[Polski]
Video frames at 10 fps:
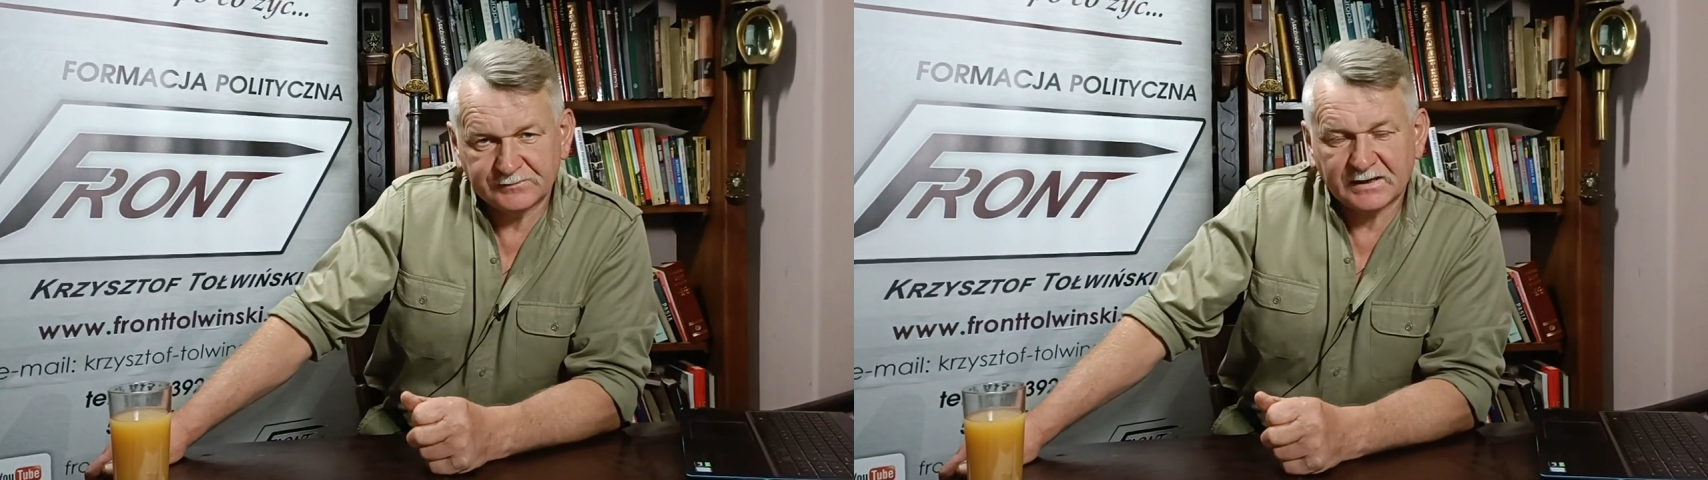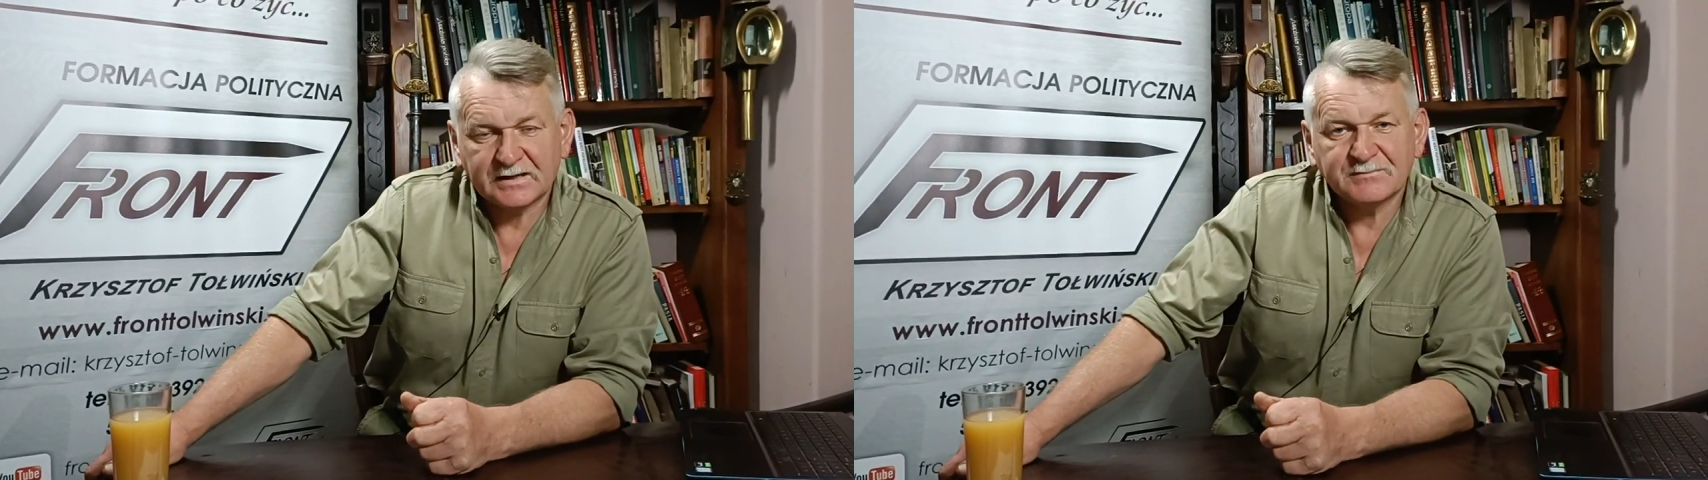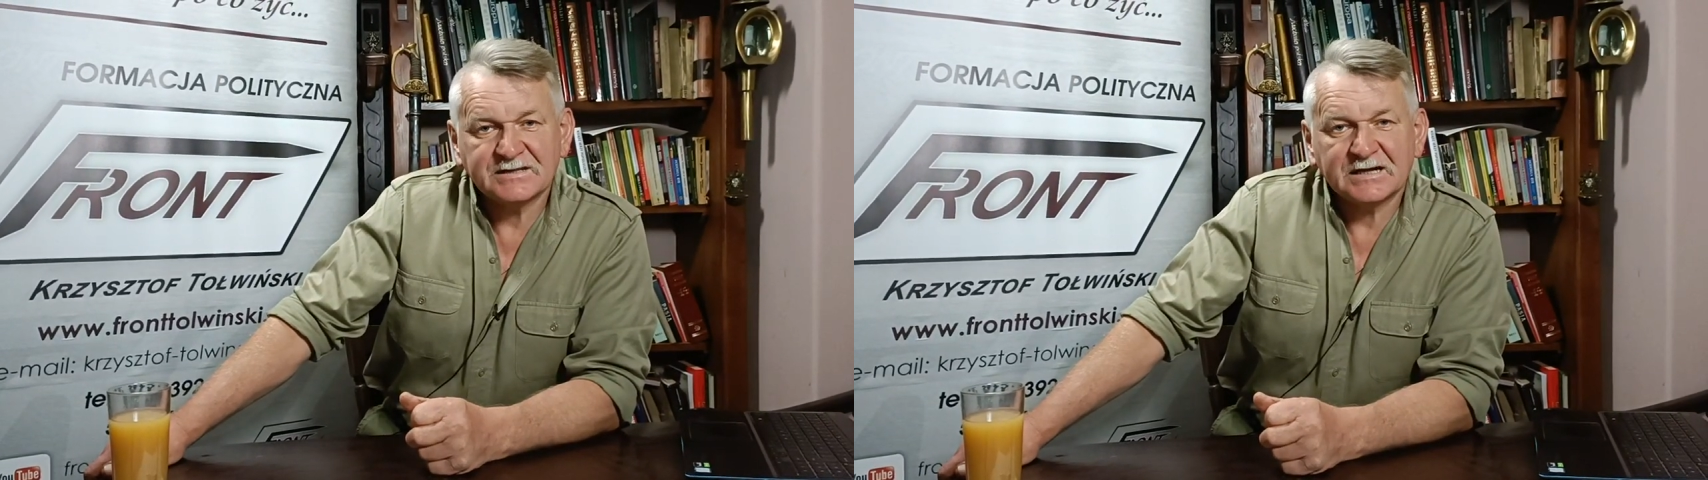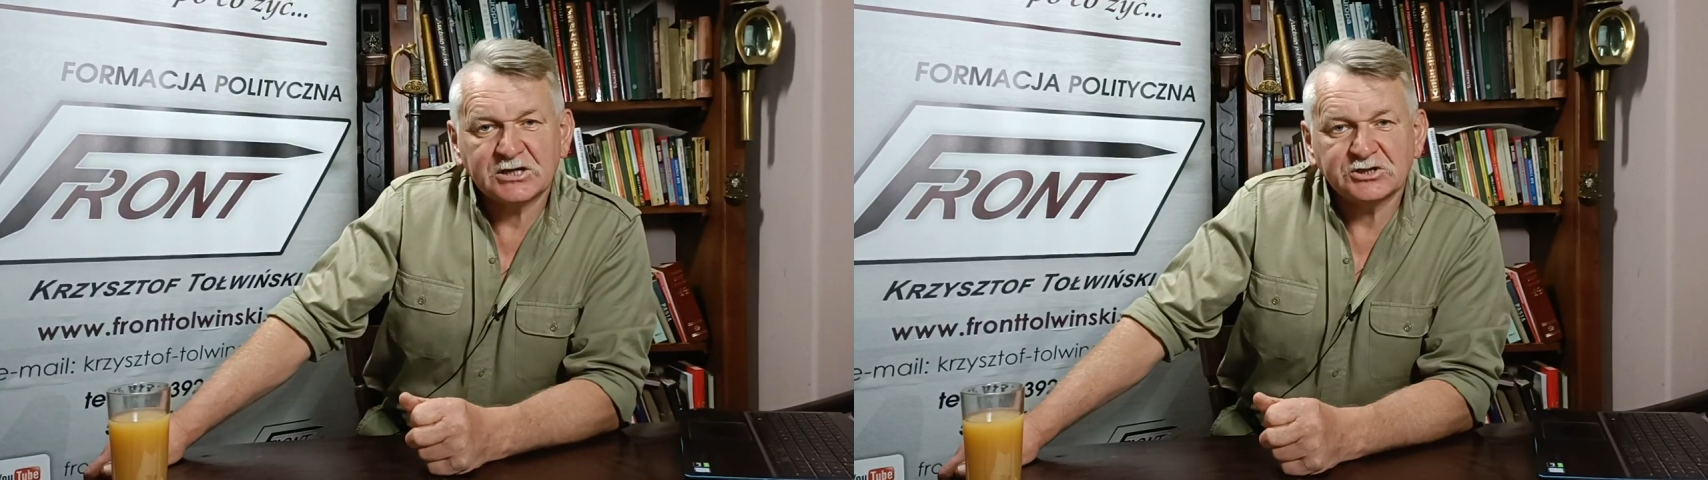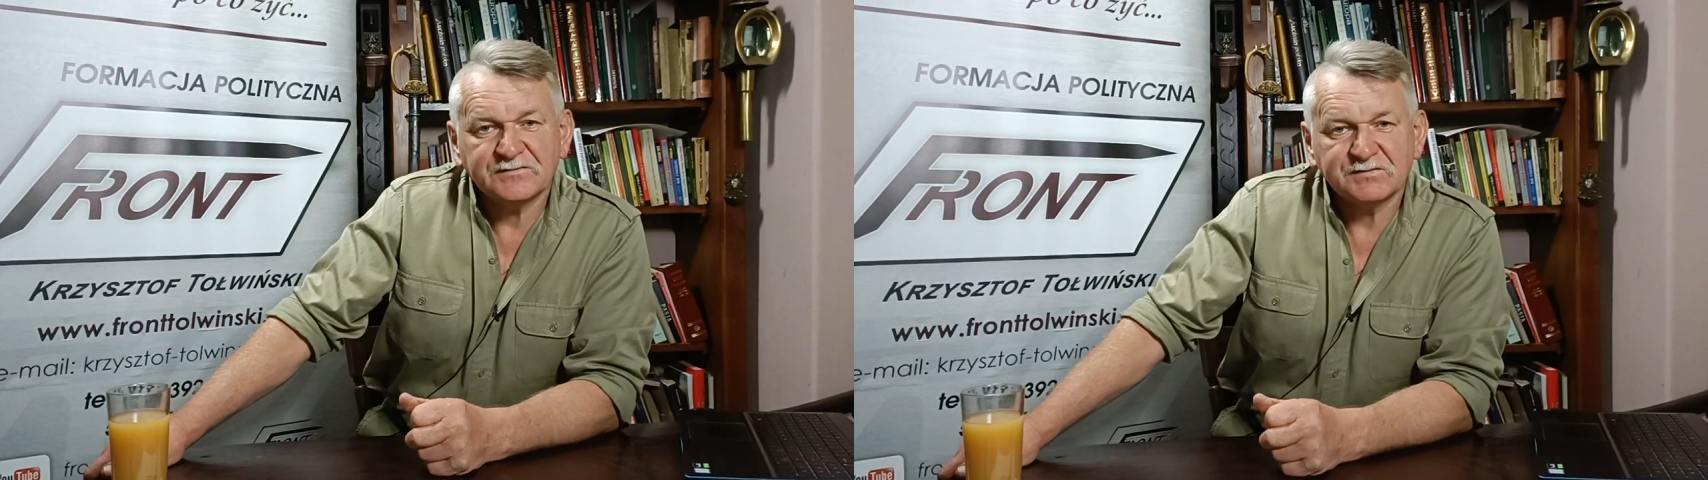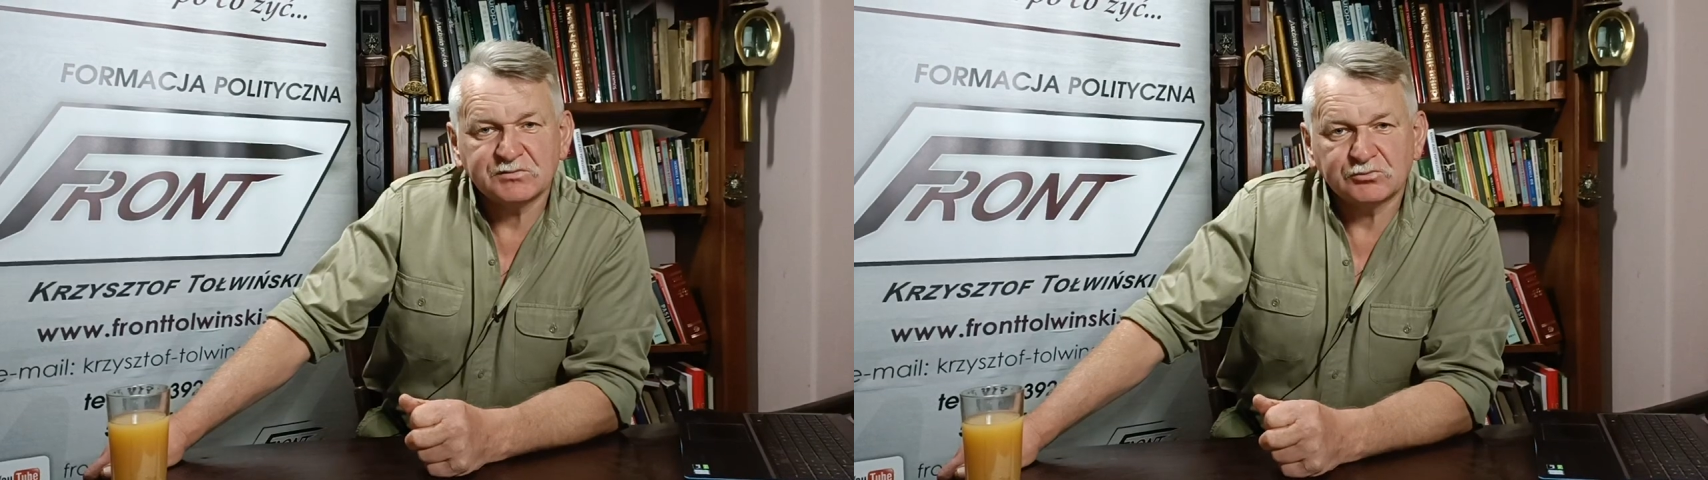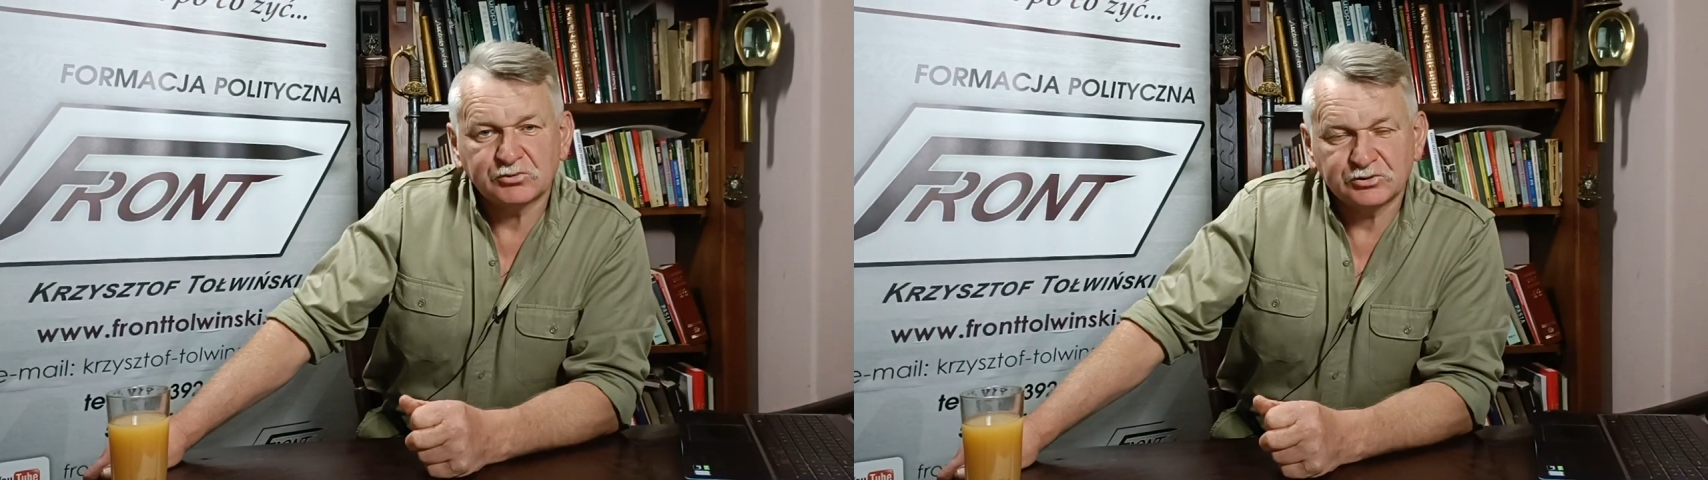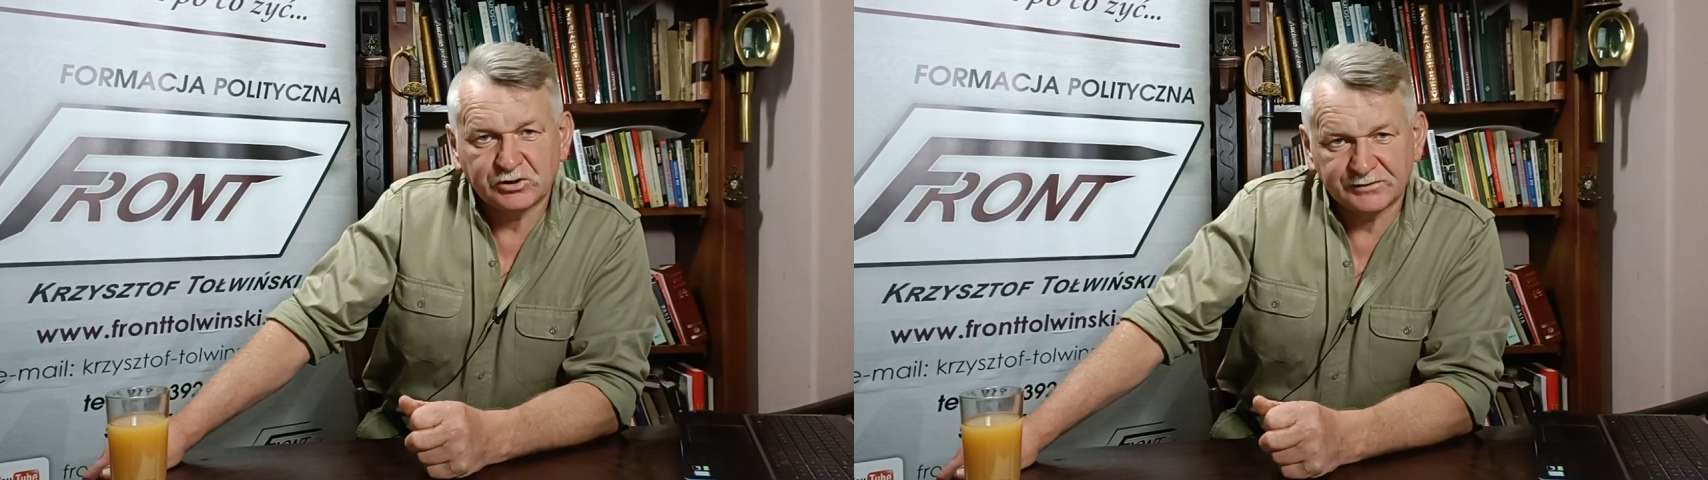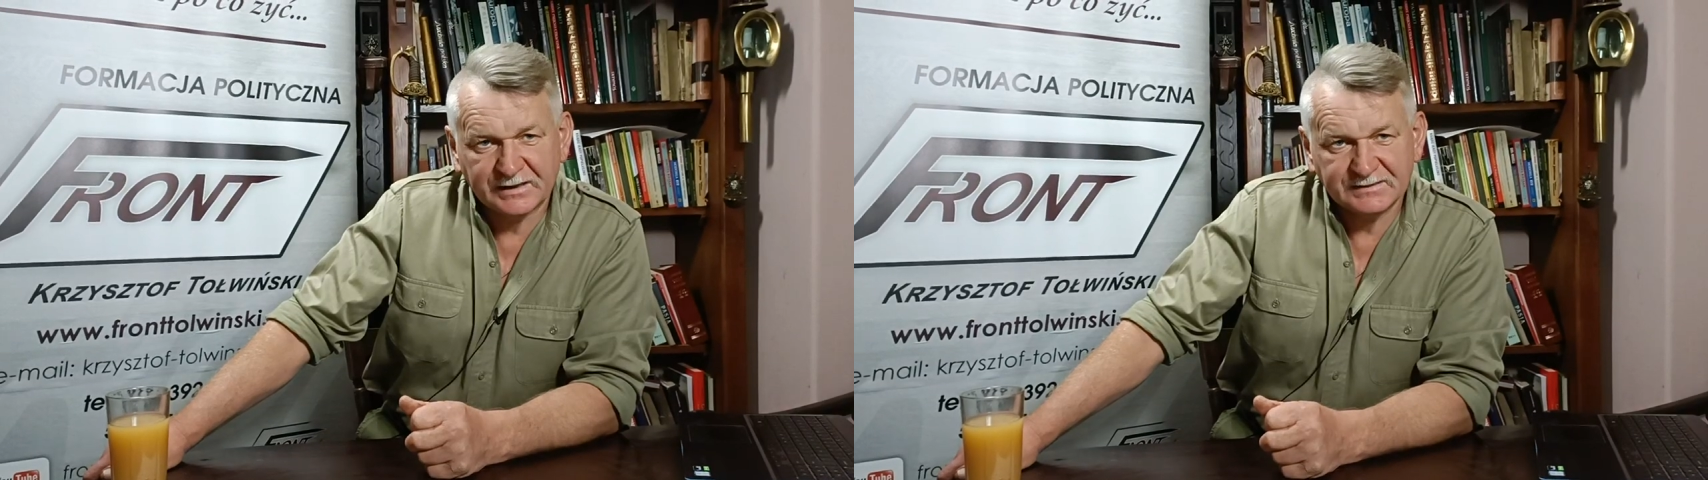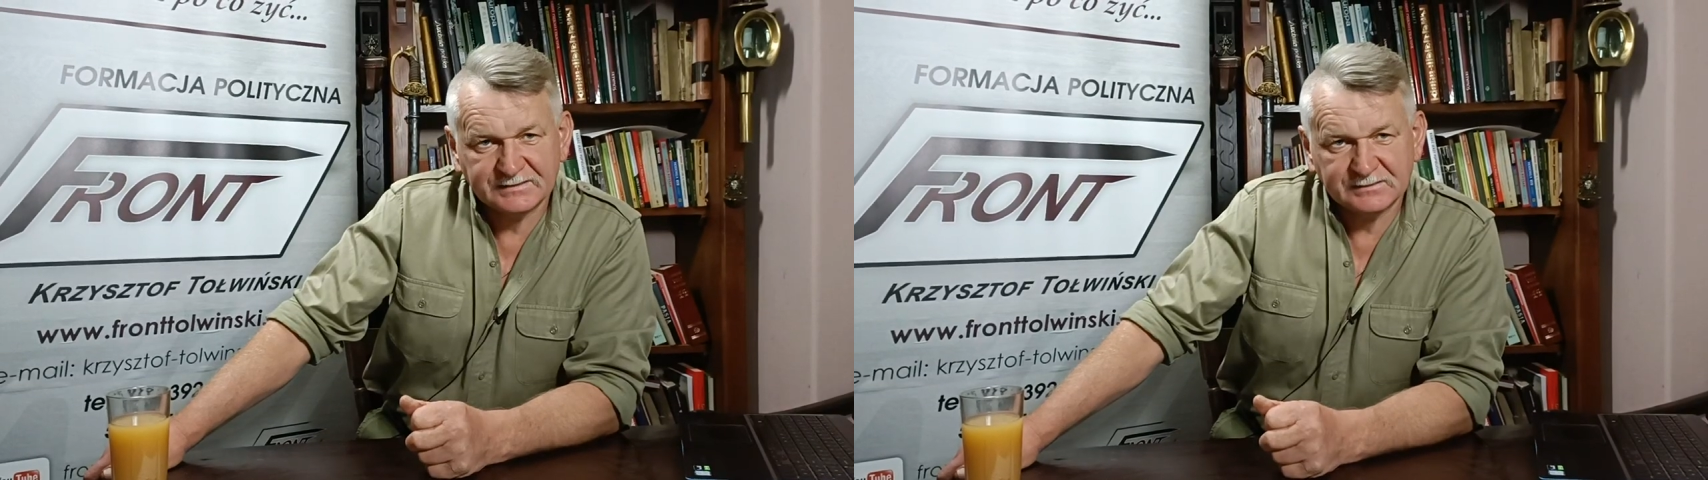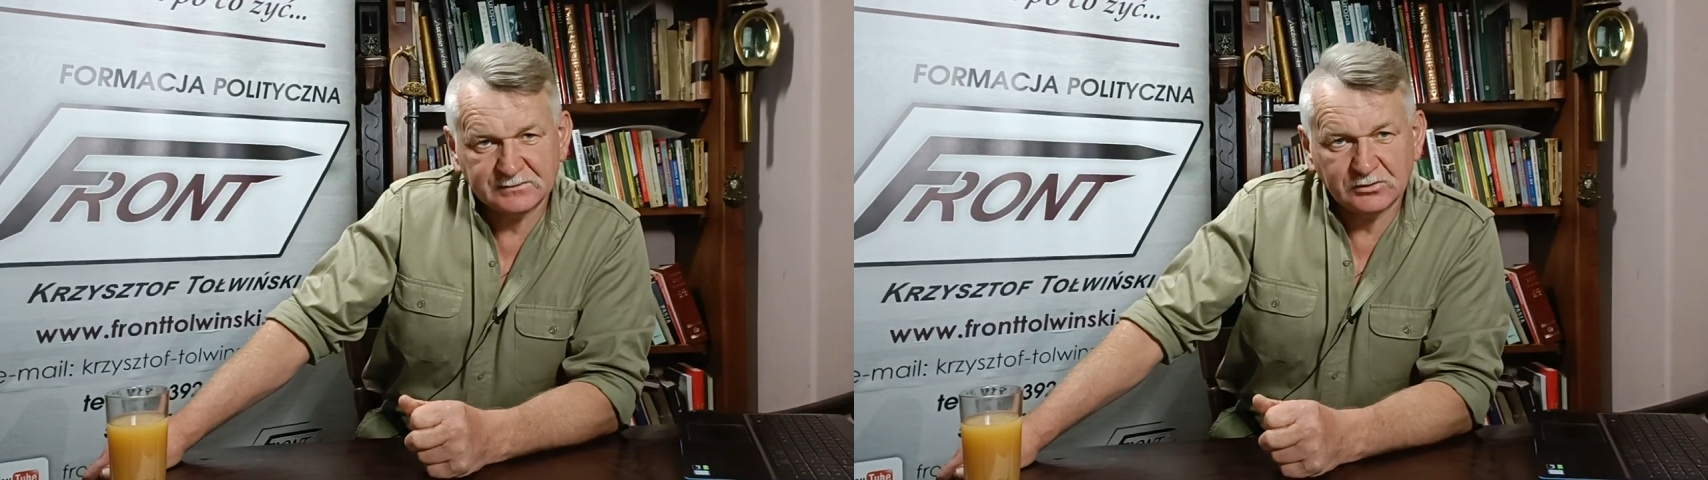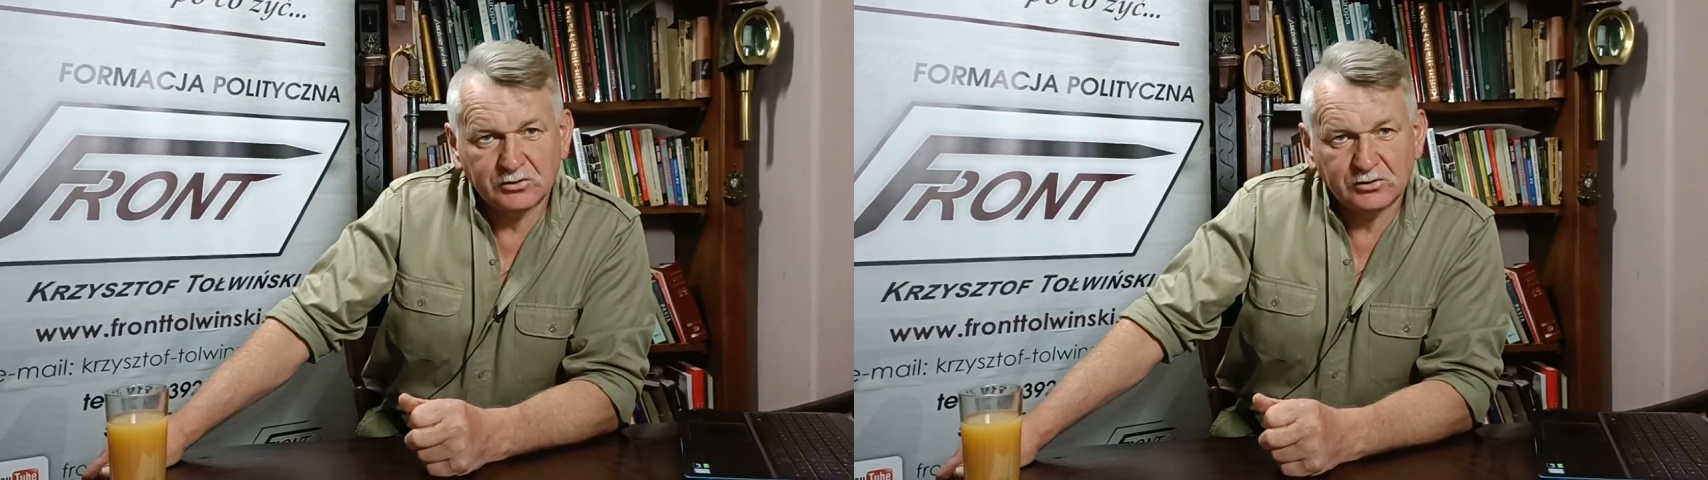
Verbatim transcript: w jakim zakresie w stosunku do nas